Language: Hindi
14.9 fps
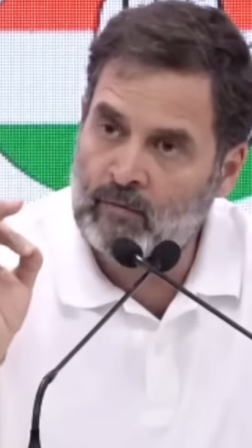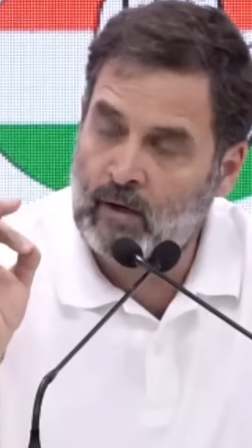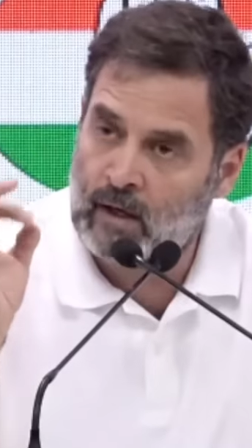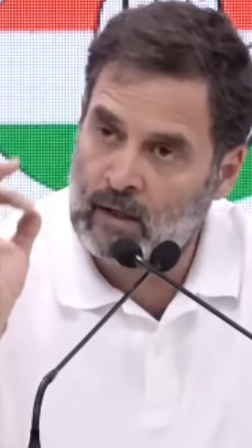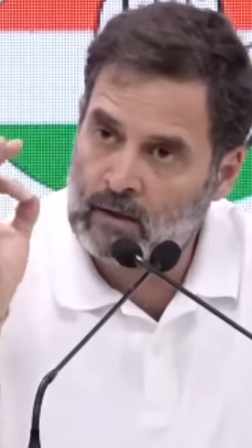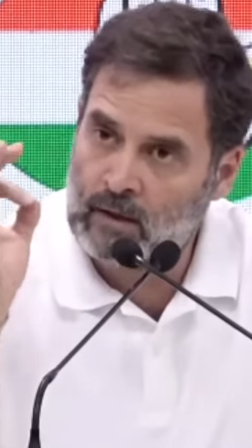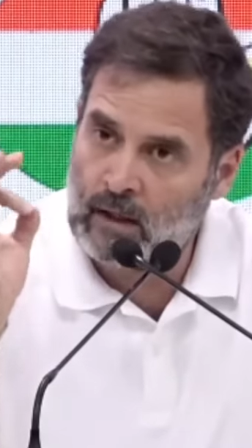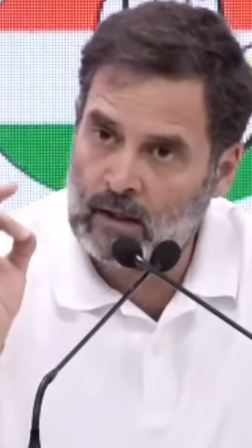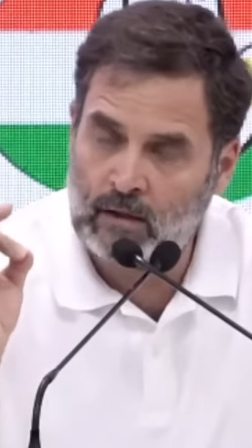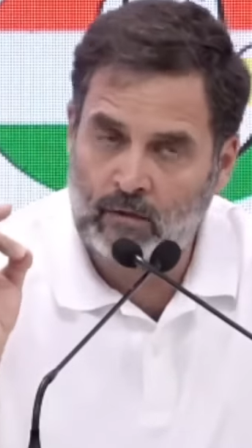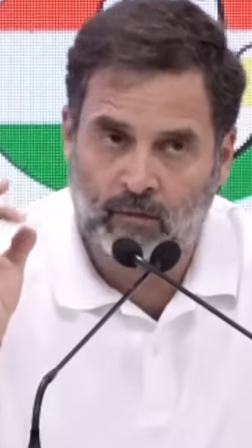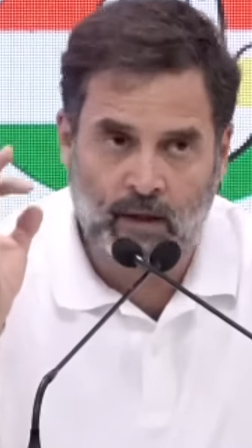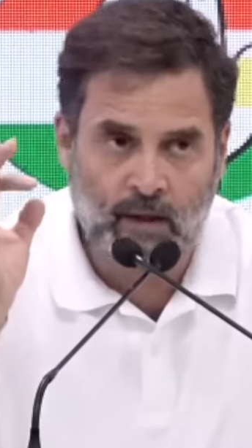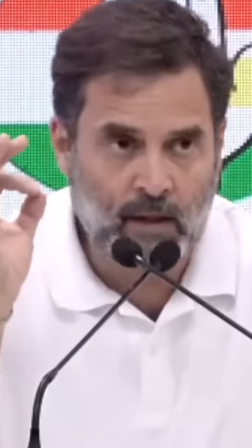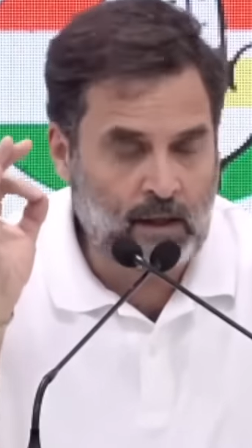वर्ग दलित
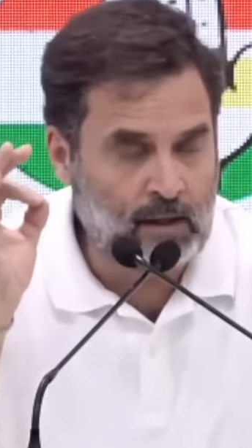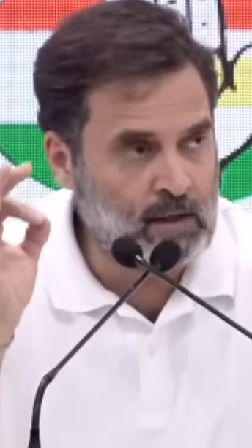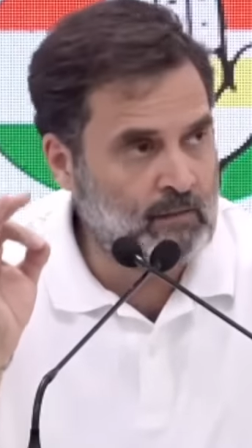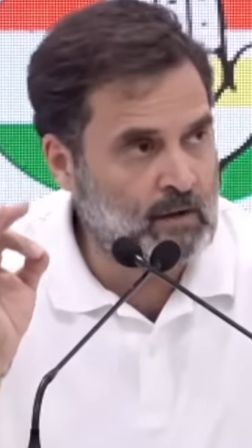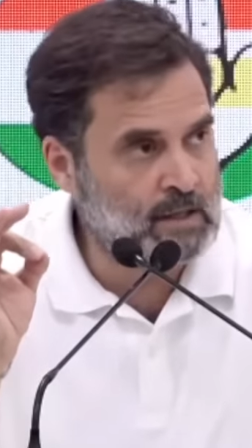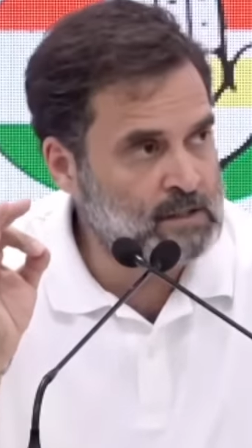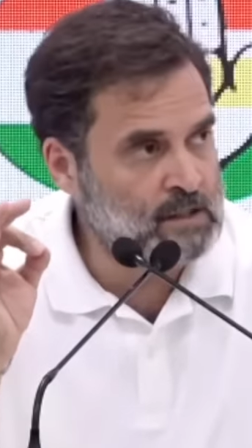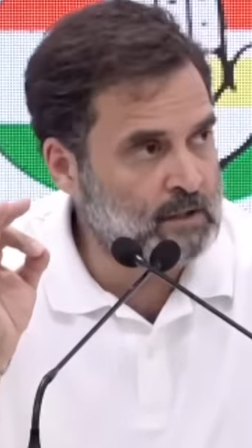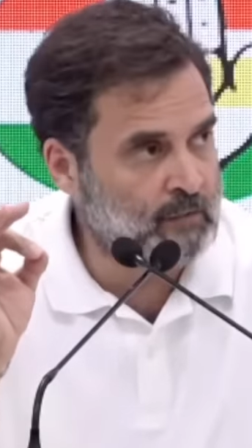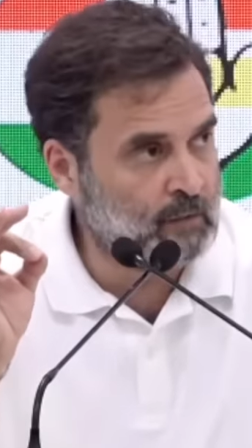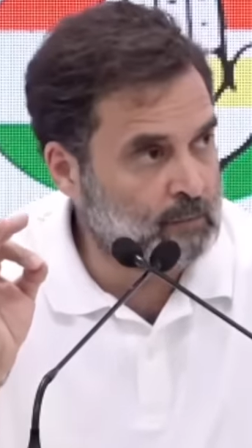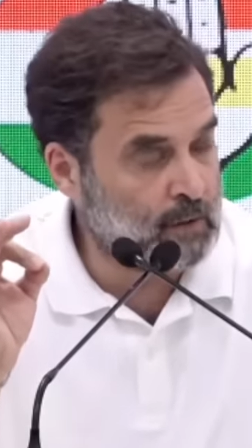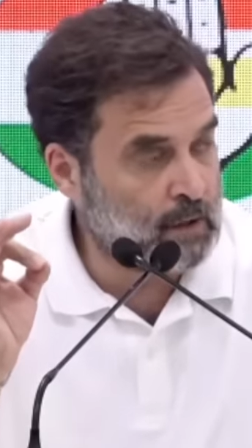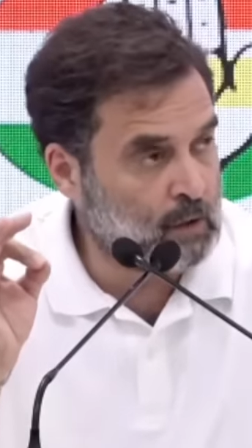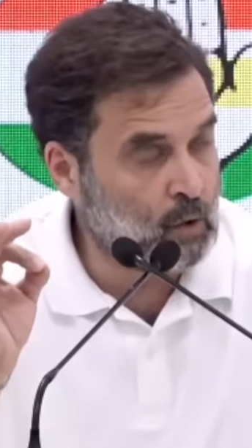वर्ग आदिवासी
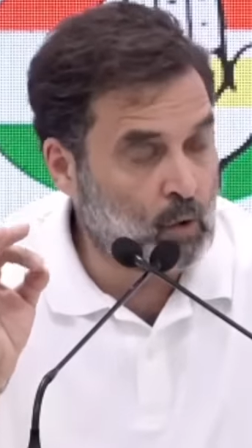वर्ग